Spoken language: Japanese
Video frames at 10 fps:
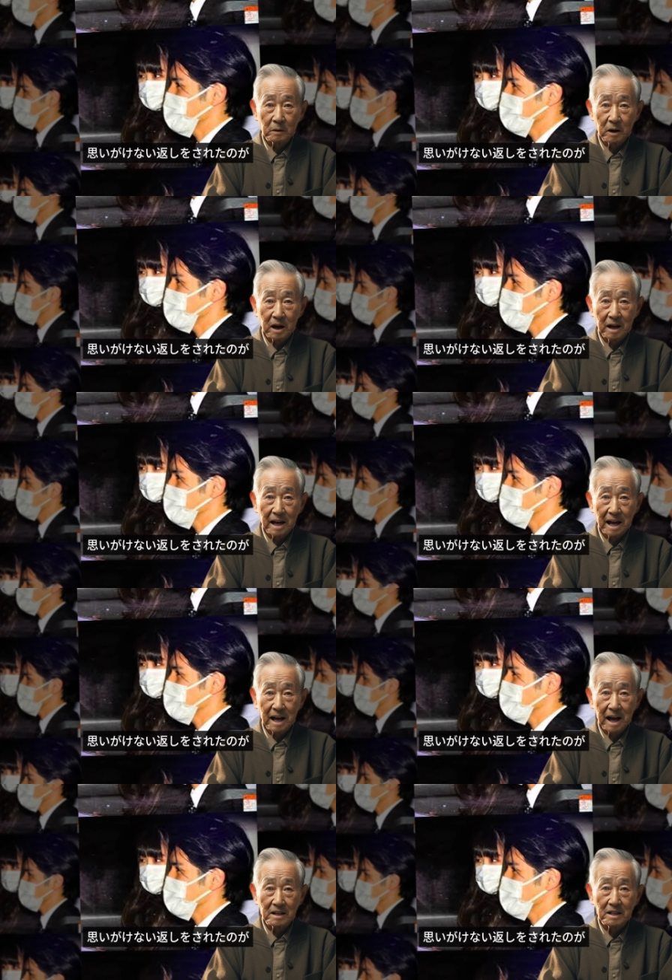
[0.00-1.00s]
思いがけな
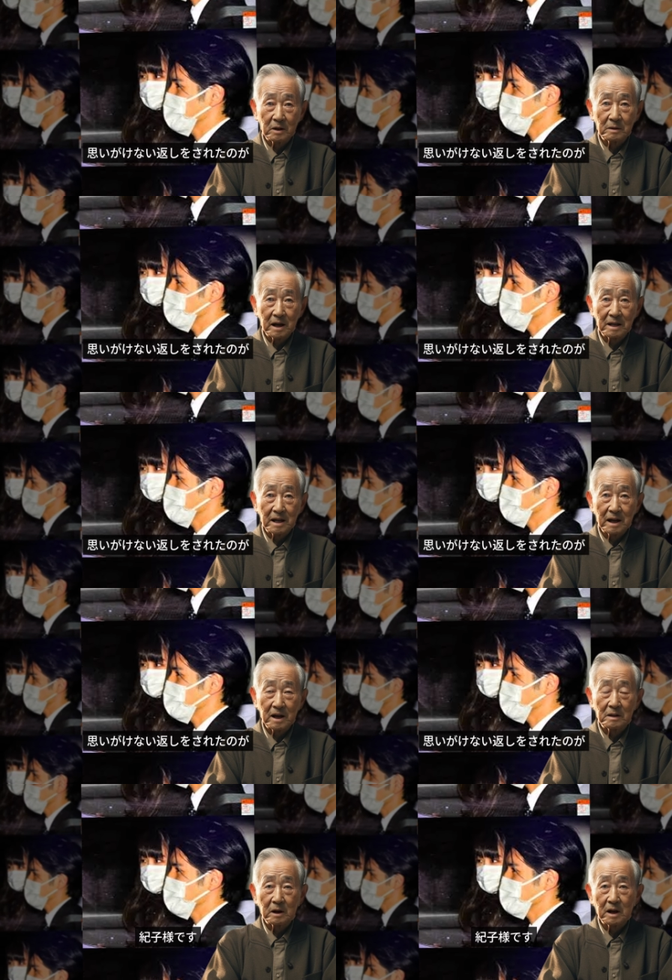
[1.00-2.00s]
い返しをされたの
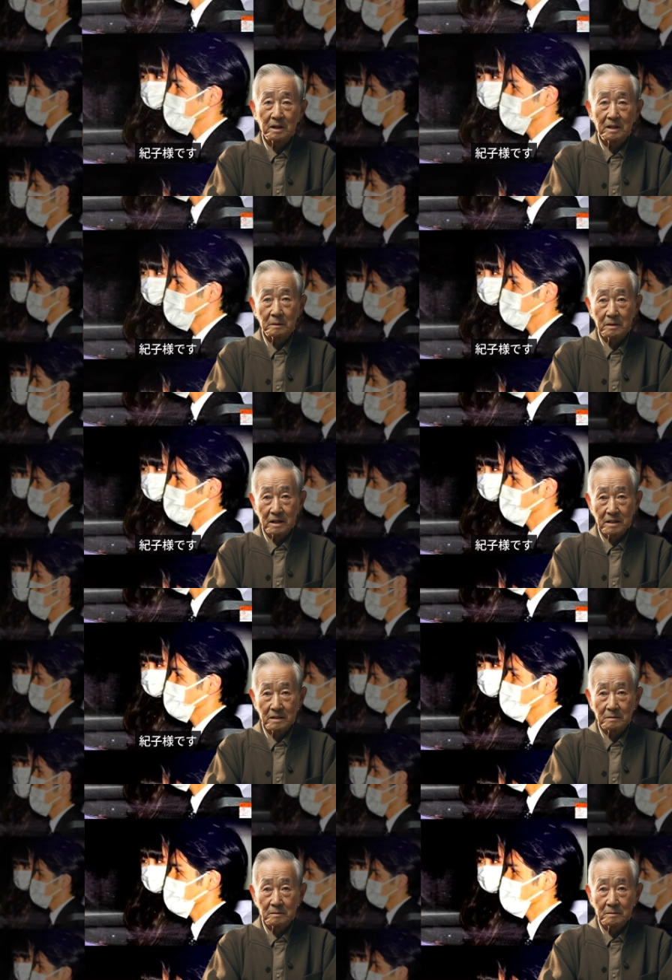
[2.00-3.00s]
が紀子様で
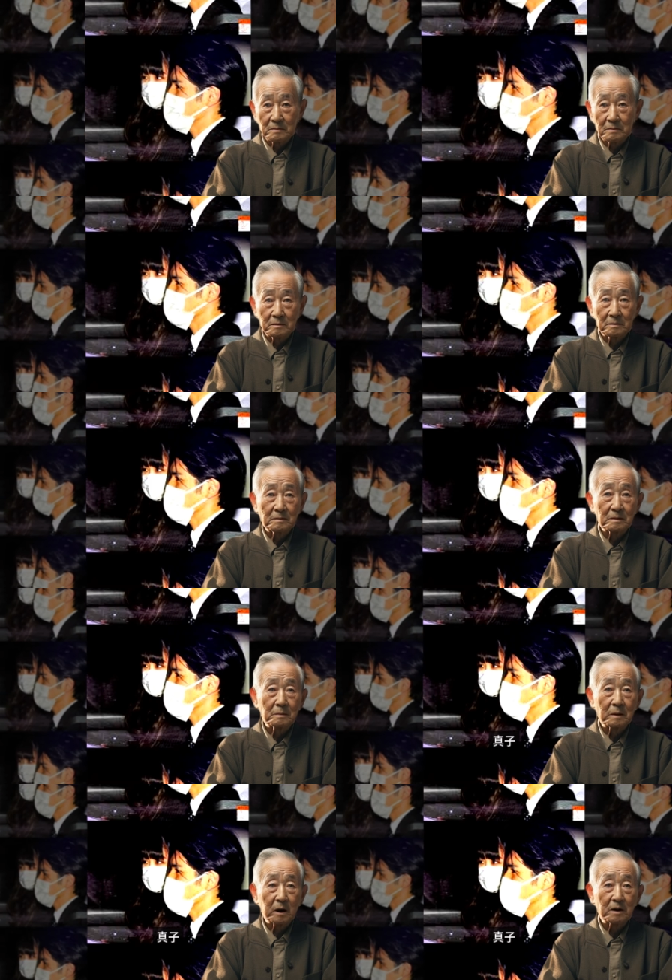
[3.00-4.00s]
す。
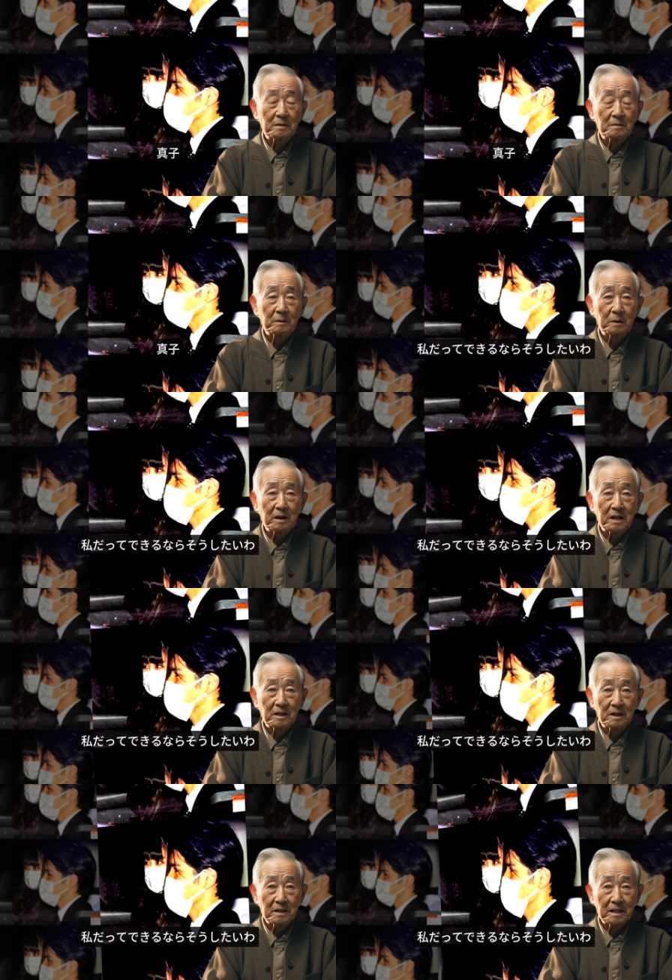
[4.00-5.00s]
眞子、
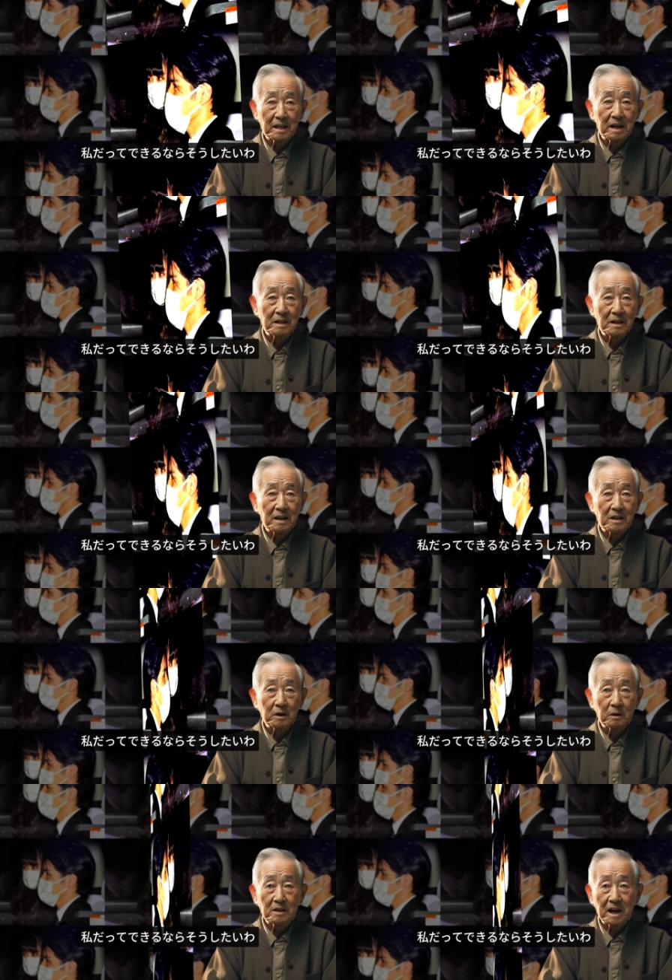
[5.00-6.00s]
私だってできるなら
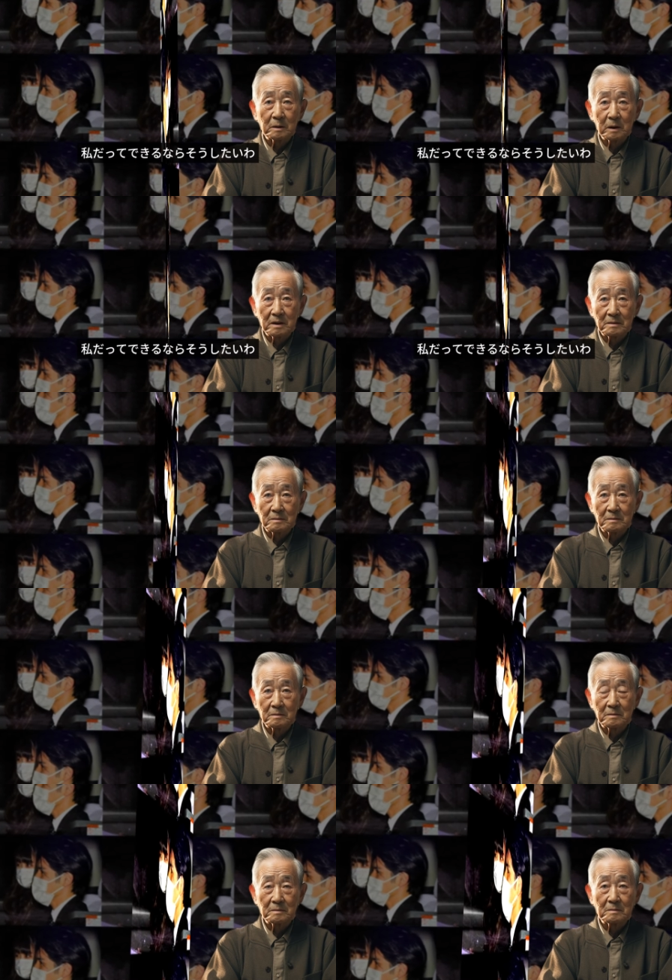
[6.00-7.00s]
そうしたいわ。
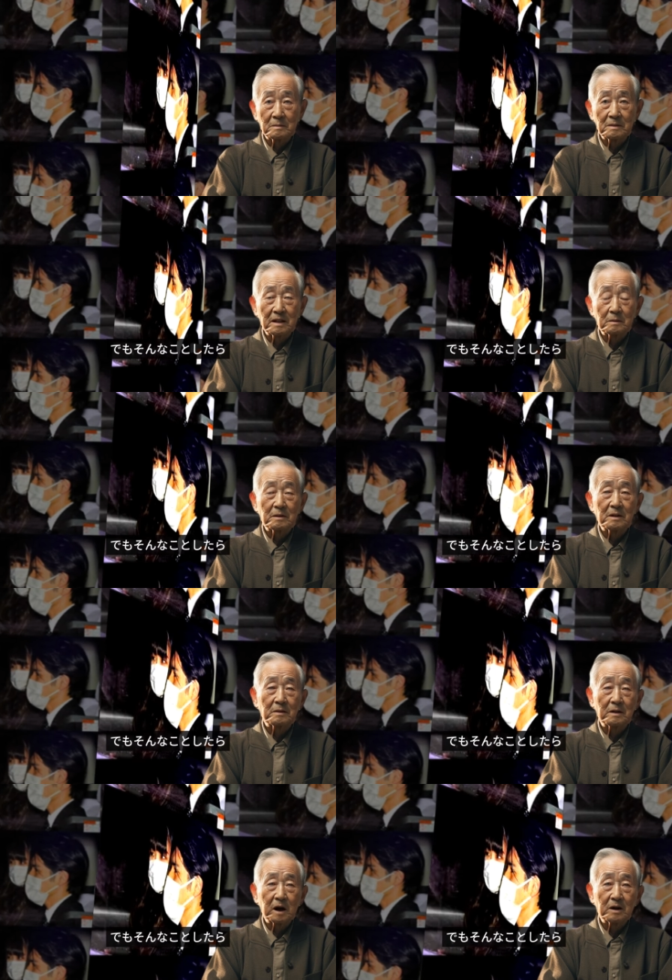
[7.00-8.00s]
でも
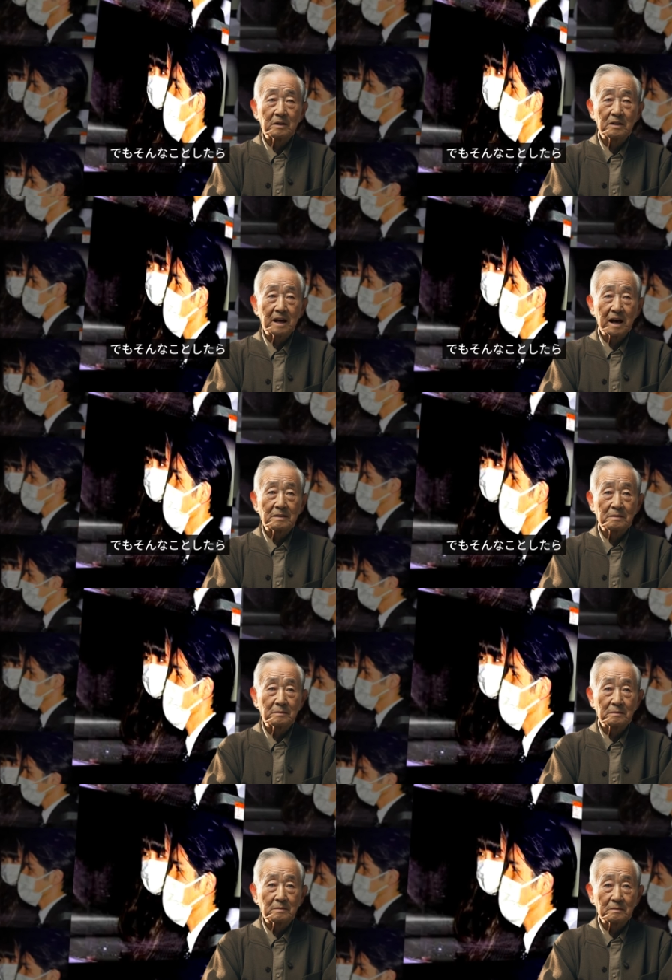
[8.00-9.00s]
そんなことしたら。
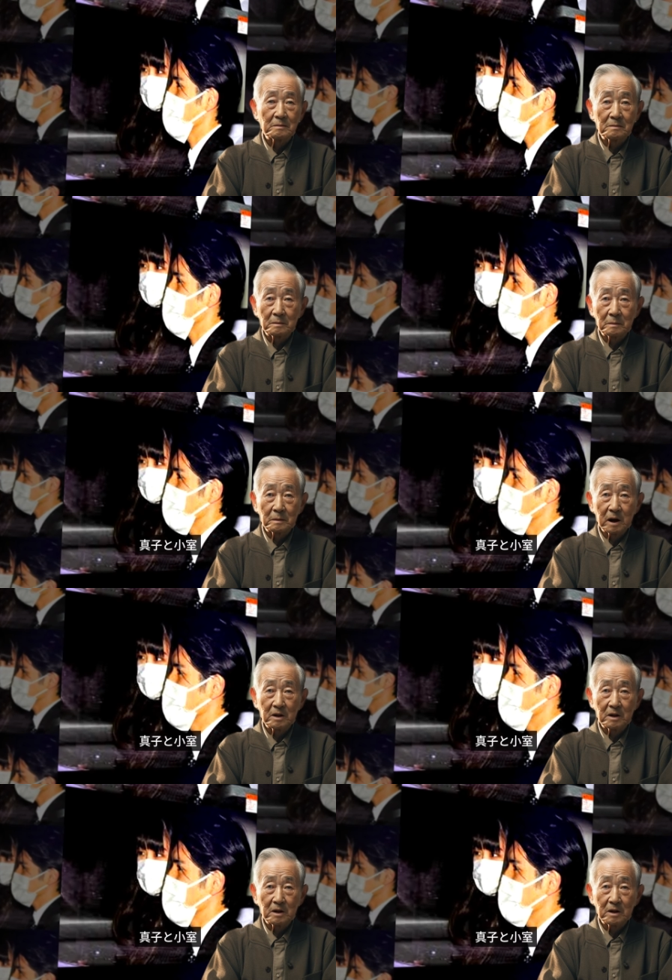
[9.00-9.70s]
眞